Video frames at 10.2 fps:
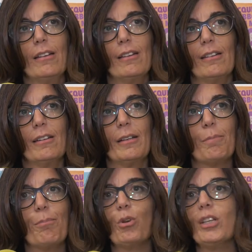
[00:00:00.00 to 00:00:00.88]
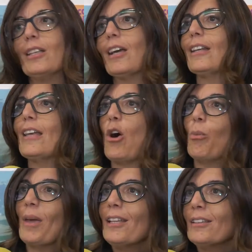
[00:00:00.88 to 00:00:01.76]
eh, politiche di
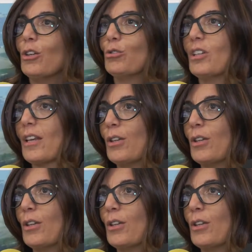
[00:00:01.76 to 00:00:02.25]
aumenti o di